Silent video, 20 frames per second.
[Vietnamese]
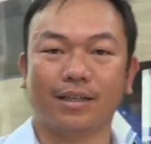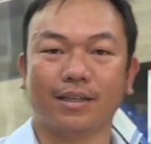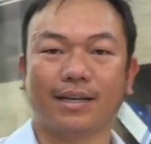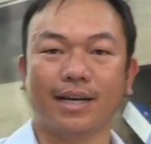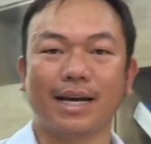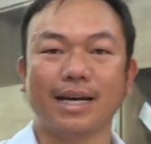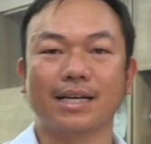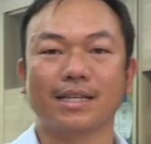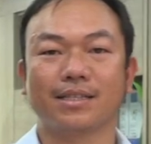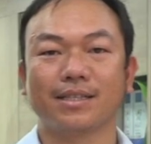
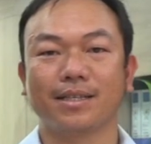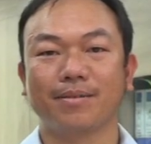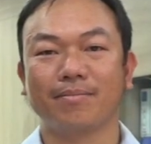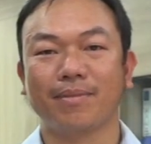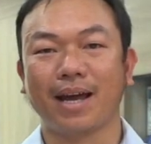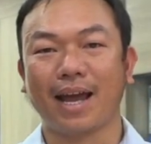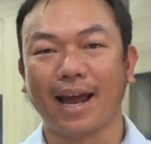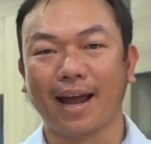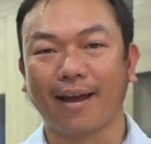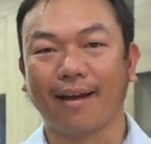niazim
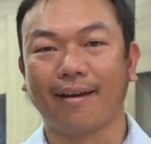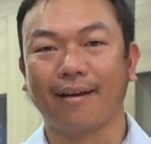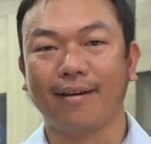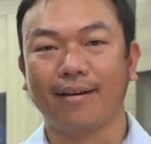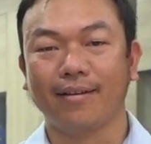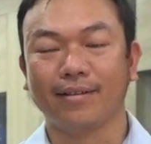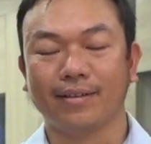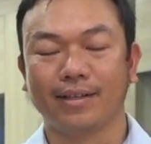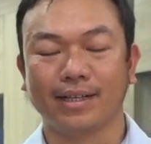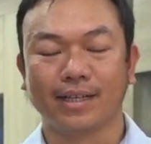hạt
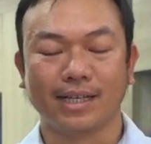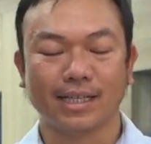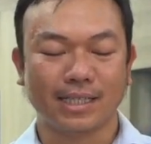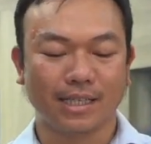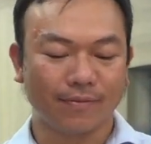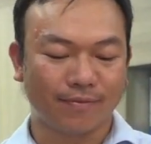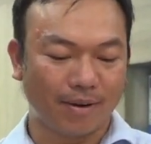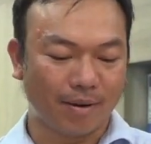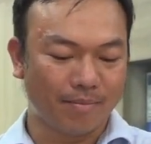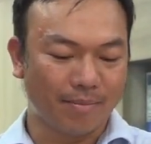thì cái
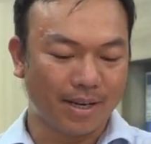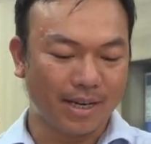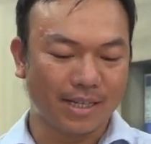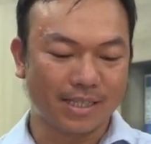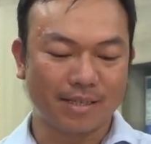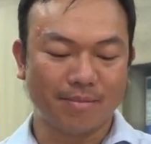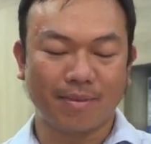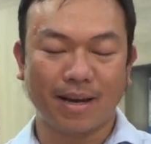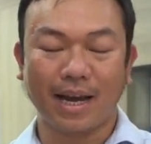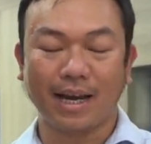sản phẩm
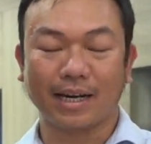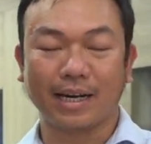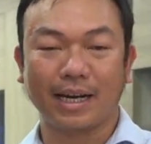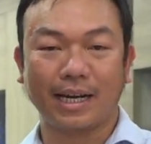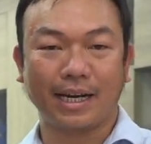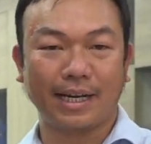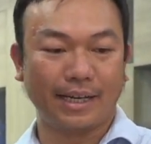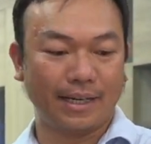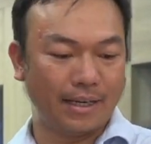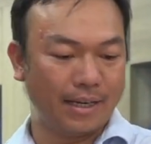niazim hạt
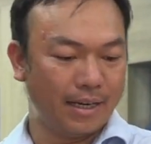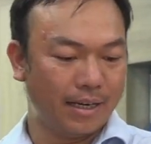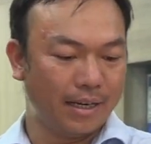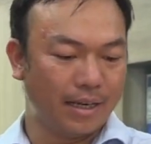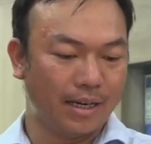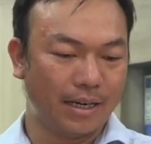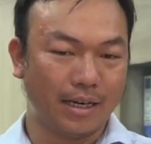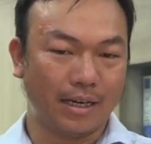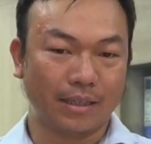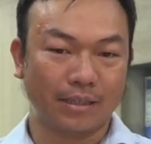này
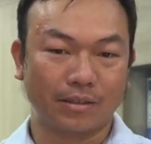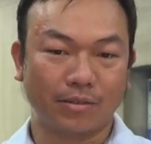uh,